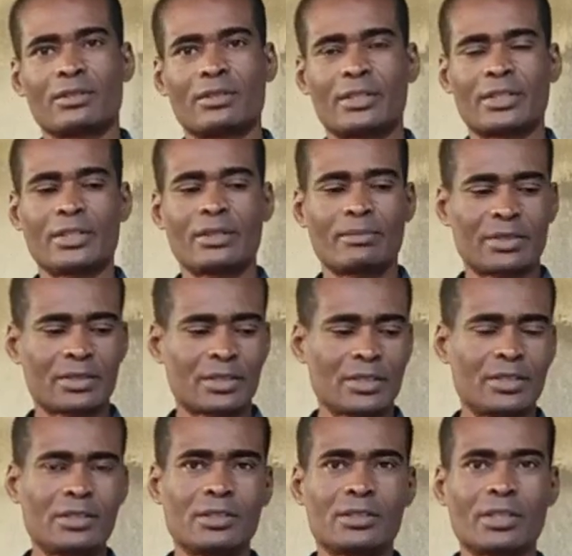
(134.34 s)
Né? Mas
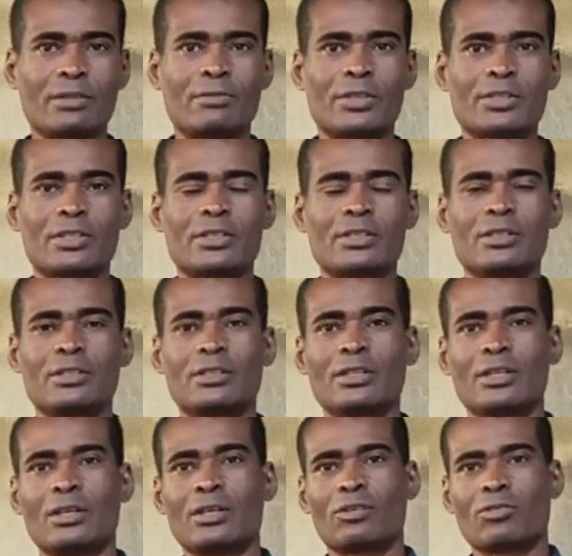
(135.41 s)
aí tem vezes que,
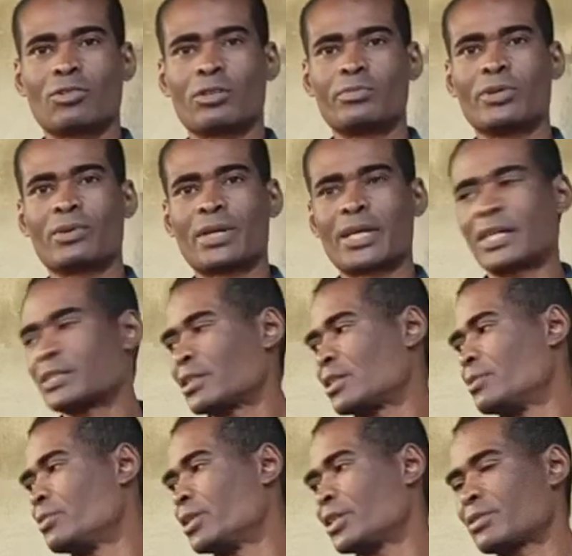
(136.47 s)
como no meu caso
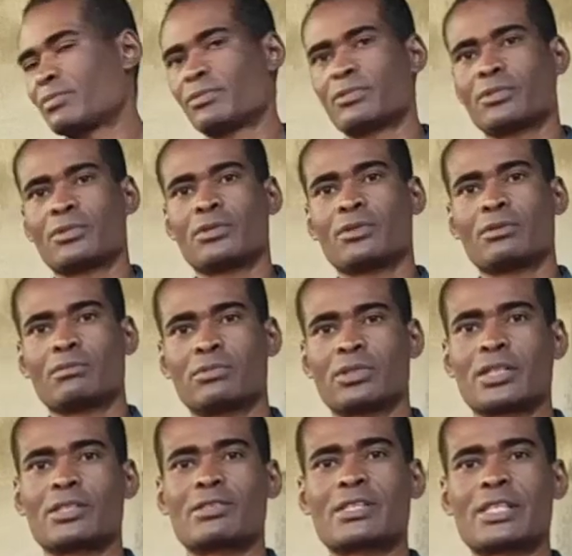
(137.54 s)
aqui mesmo,
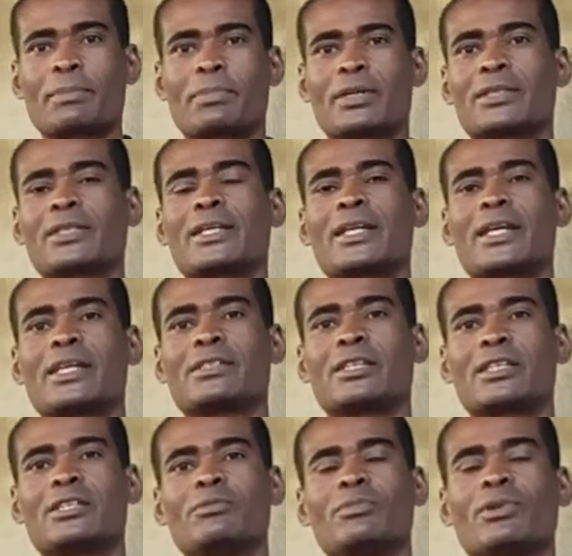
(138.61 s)
muitas vezes a planta nasce
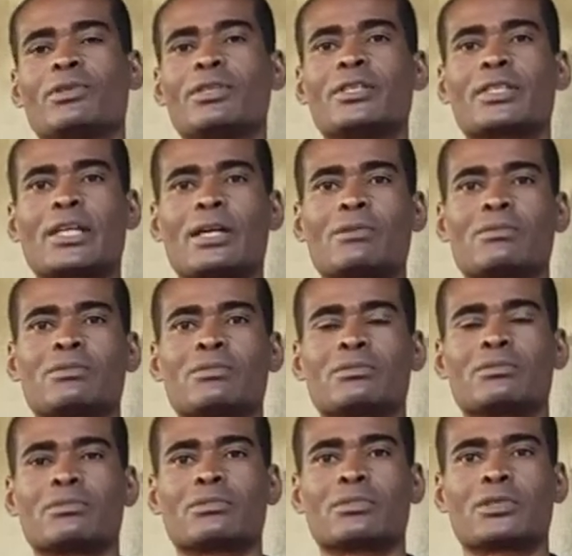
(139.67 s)
aqui no meu quintal.
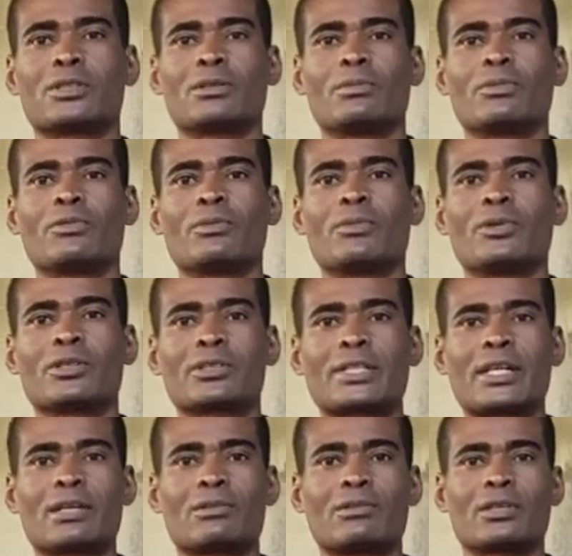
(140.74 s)
Como então, vou
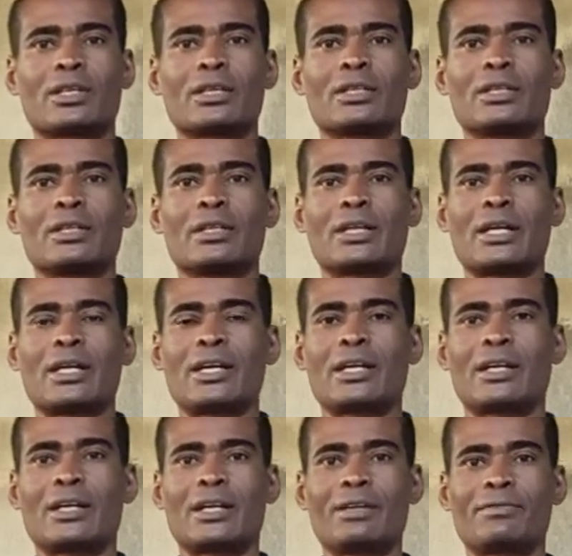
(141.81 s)
mostrar agora
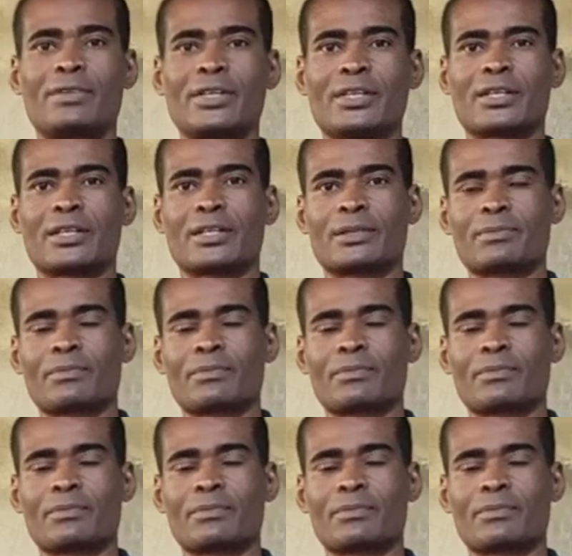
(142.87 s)
a, a vinca